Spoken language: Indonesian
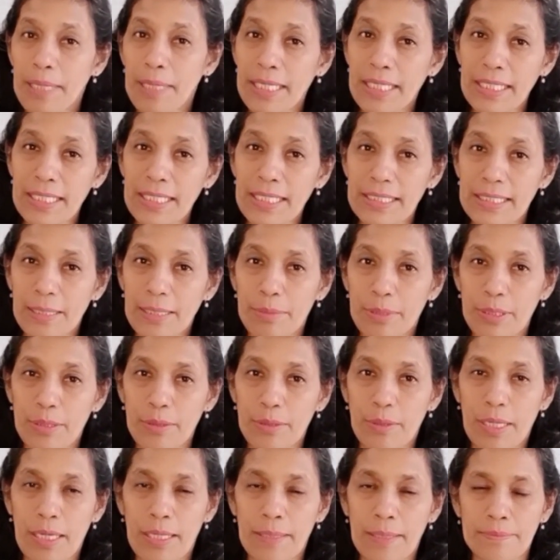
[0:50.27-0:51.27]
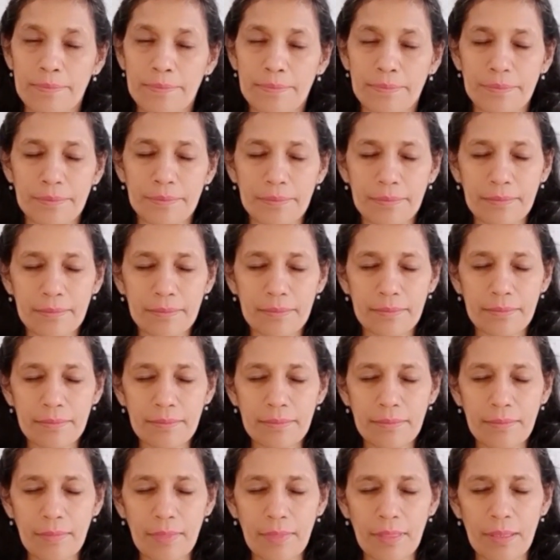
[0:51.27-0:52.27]
Mari kita berdoa.
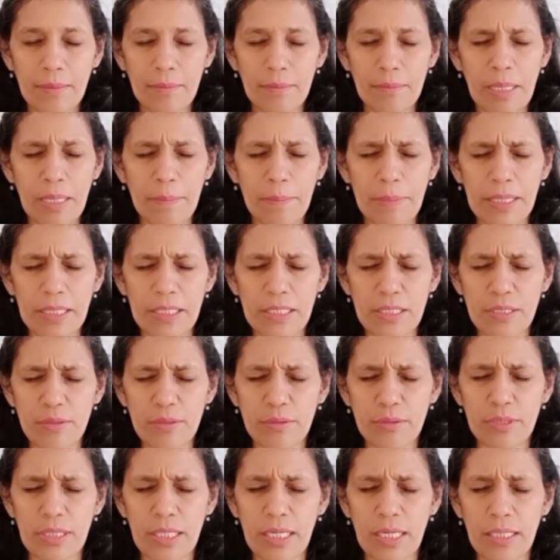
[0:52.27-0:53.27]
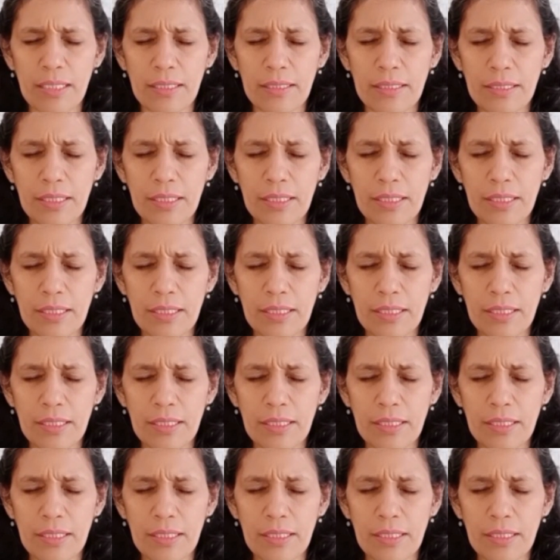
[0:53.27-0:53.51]
Bapa di surga,